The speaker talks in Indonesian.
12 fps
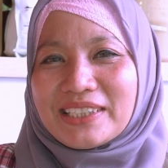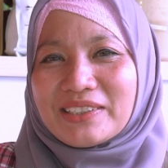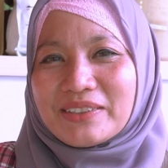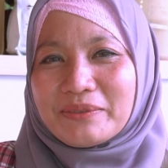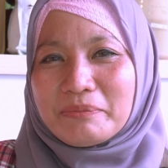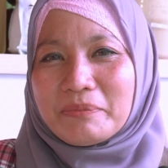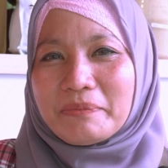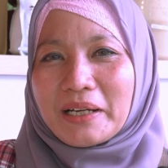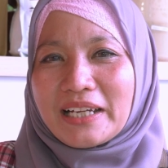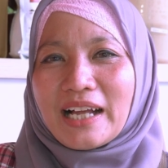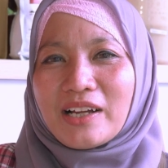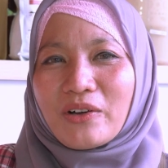gitu loh
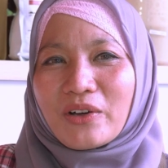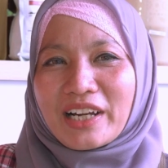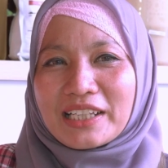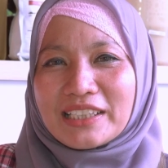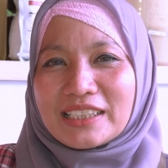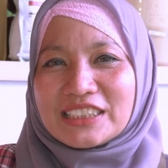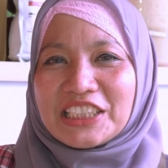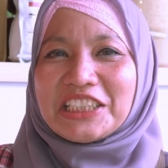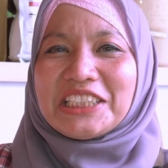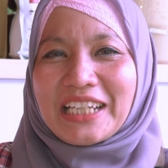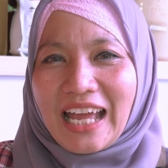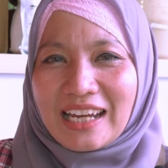padahal orangnya
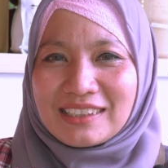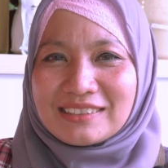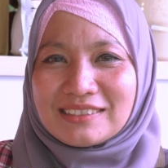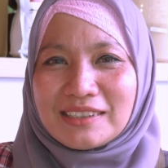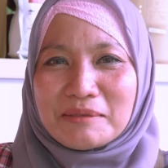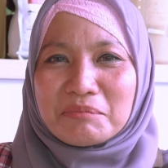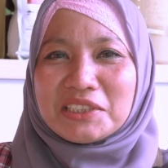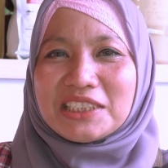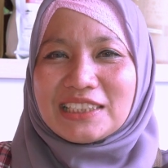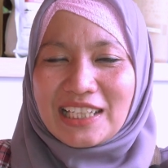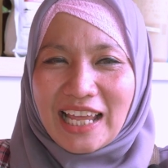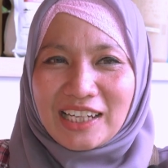ceniningan
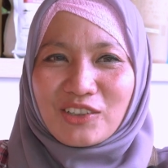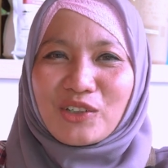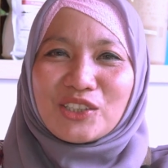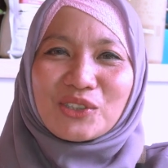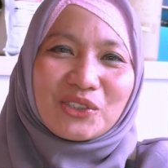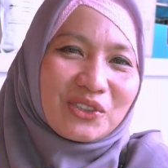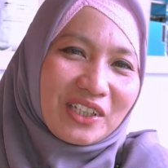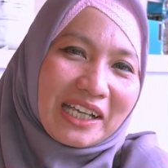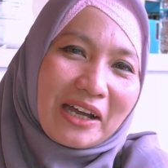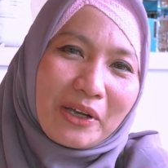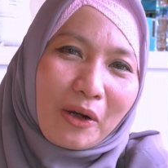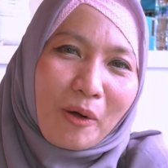kecicilan kok iso
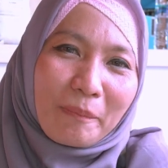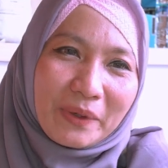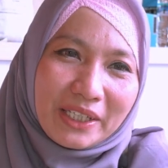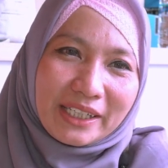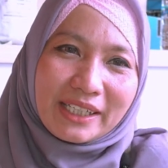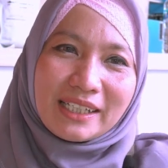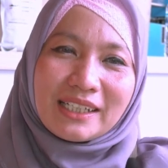gawe kopi